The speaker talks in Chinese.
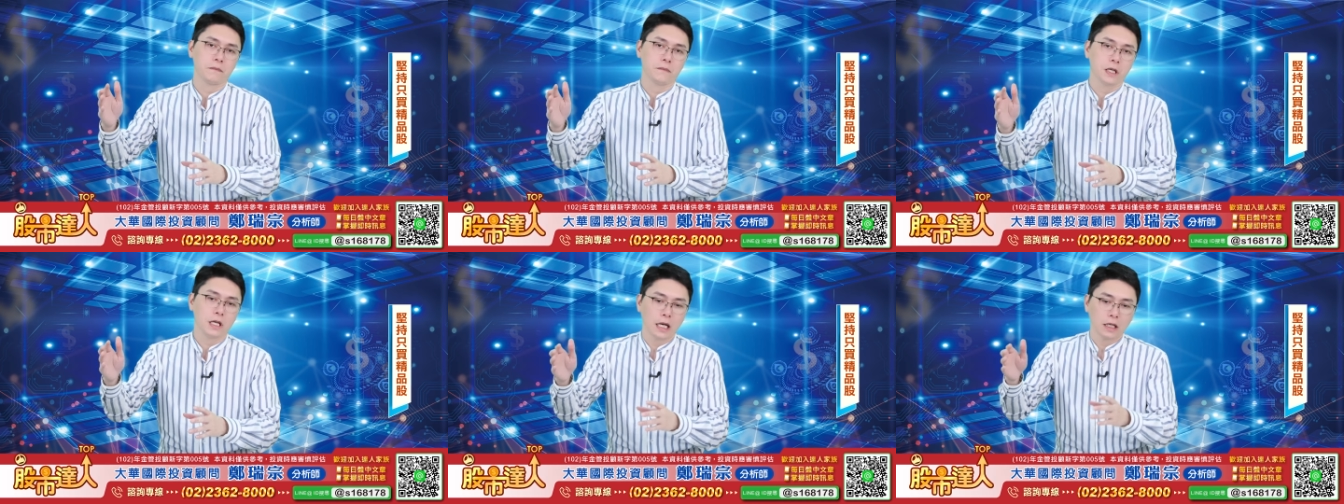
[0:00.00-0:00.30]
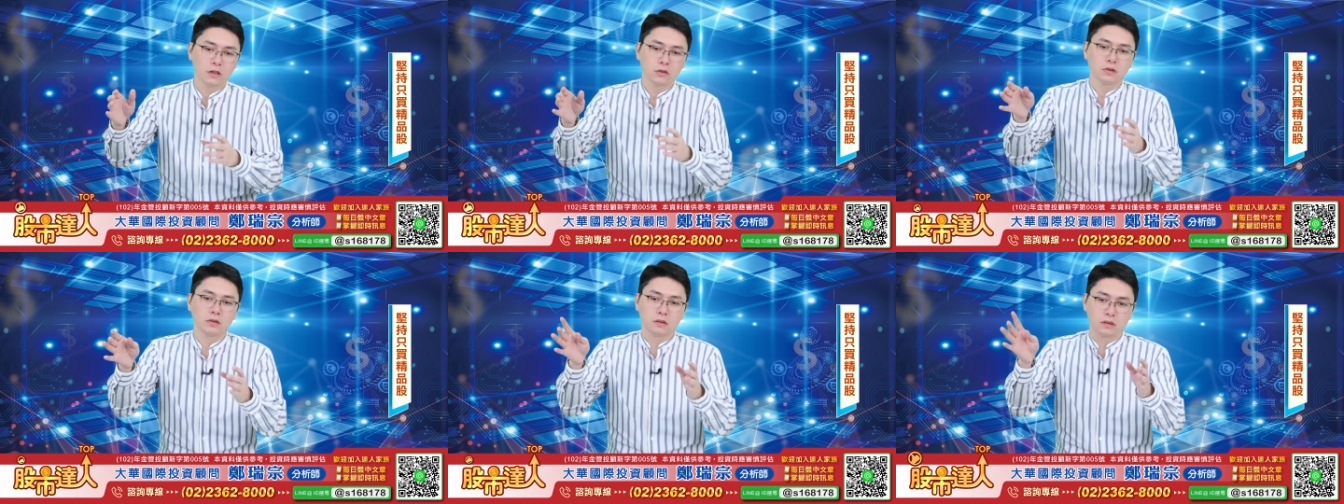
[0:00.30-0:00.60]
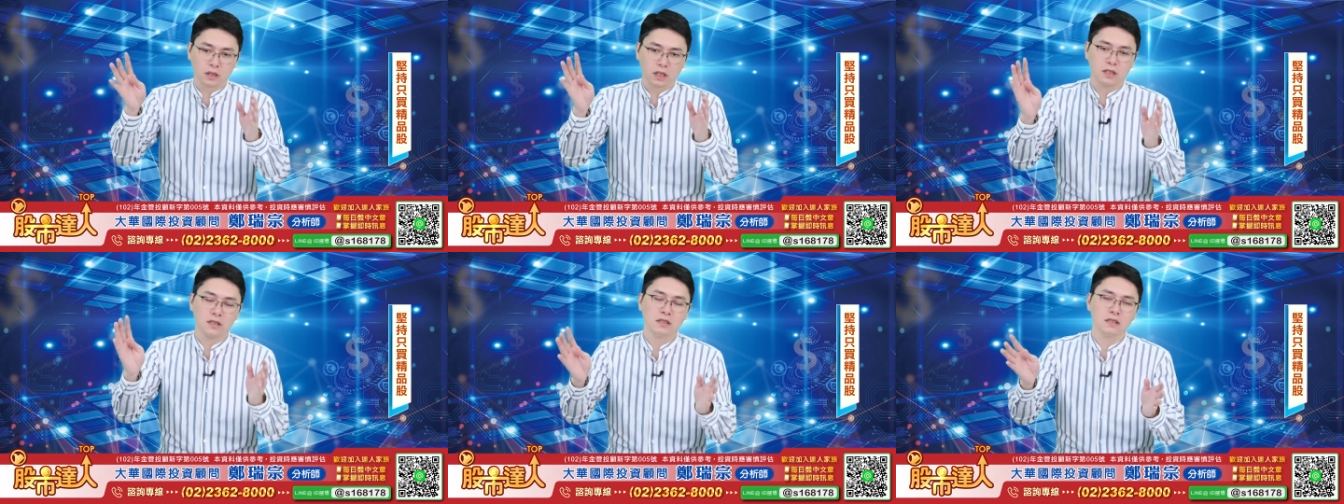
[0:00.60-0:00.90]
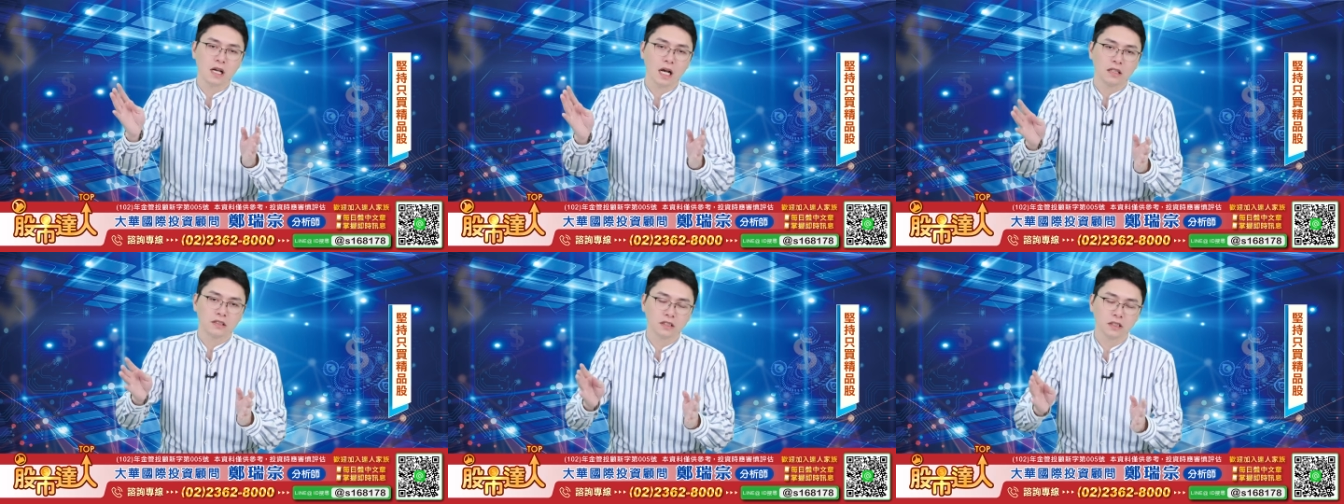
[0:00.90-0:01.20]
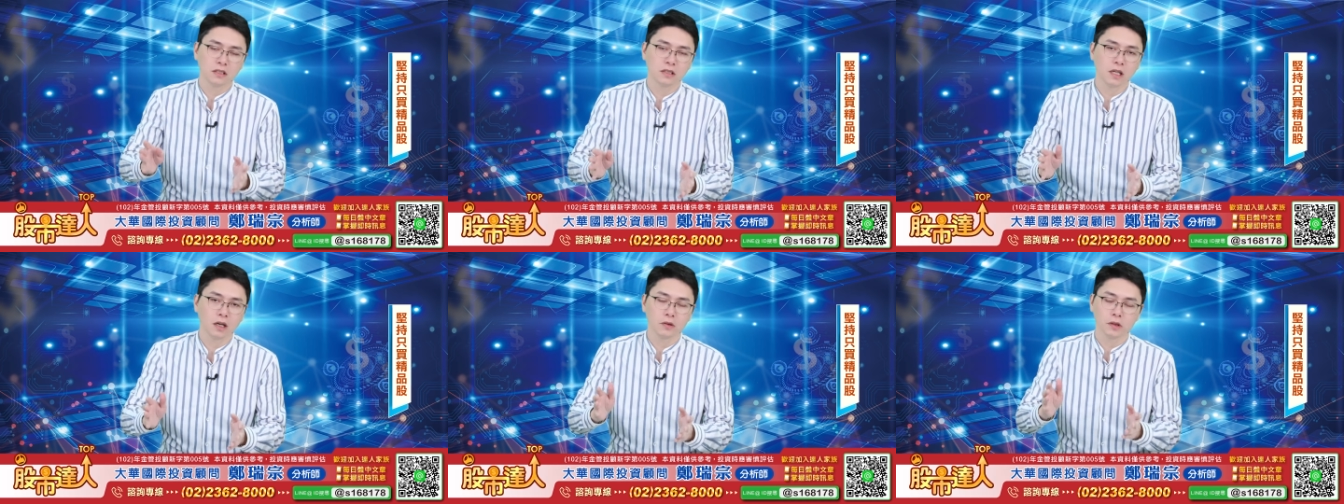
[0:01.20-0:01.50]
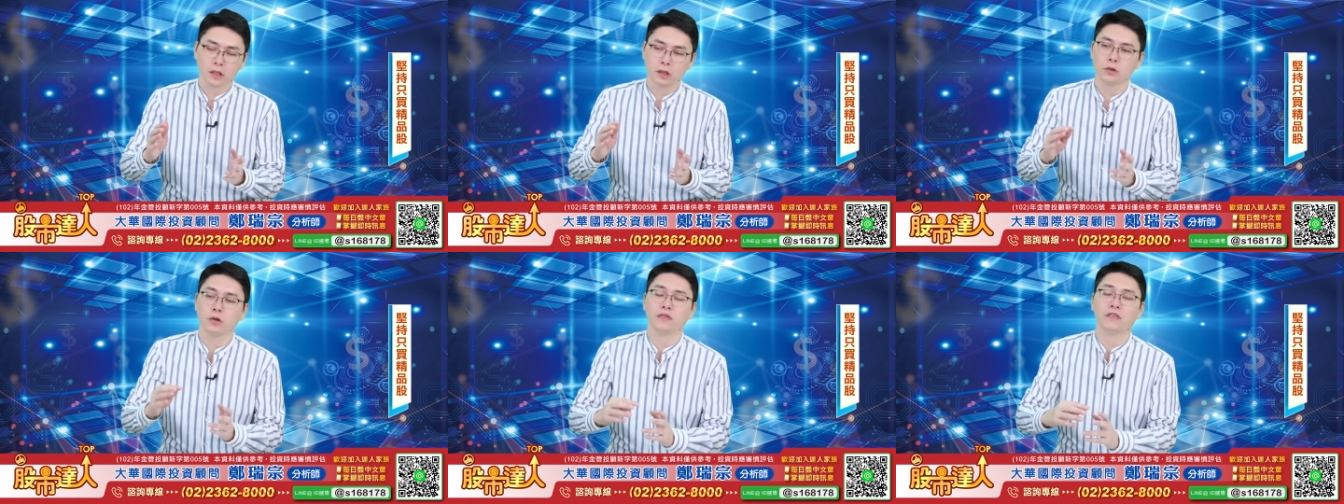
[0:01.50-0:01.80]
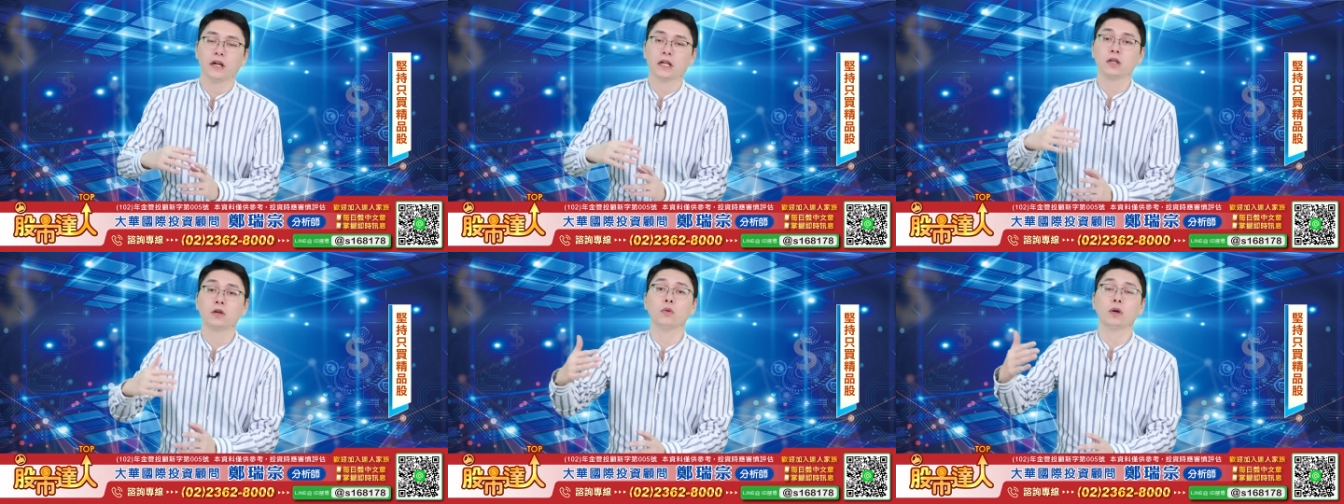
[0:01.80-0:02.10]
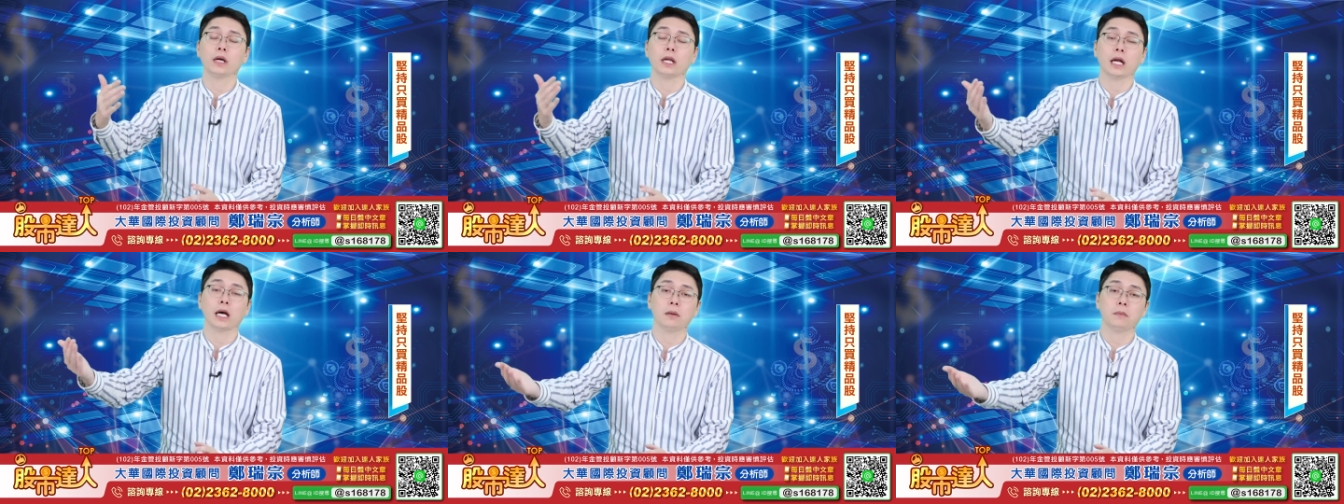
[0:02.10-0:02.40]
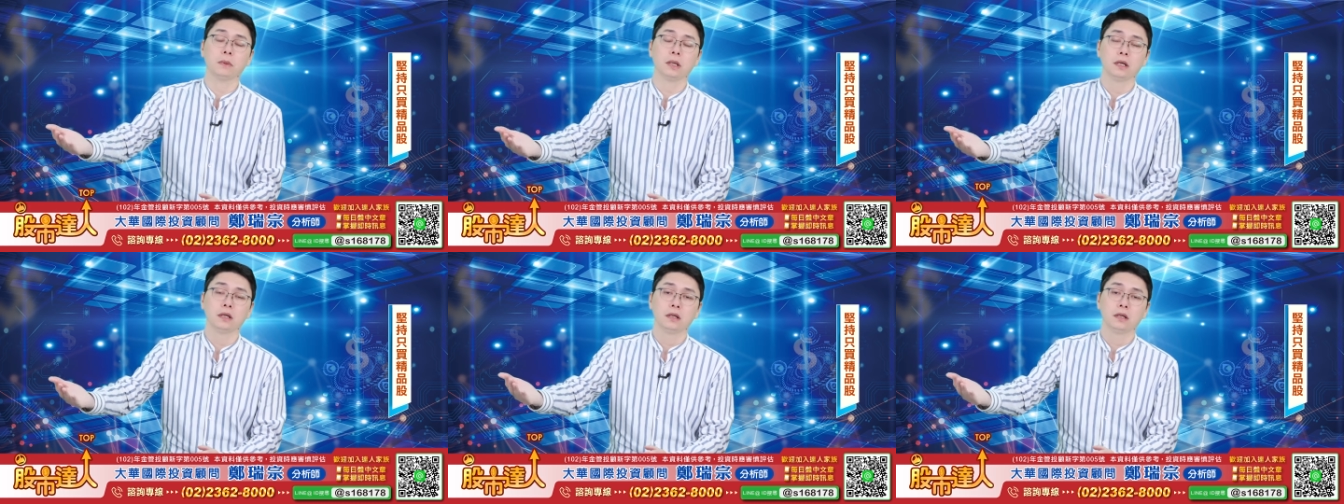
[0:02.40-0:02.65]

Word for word: 一来就是成长性高的，因为反映未来嘛。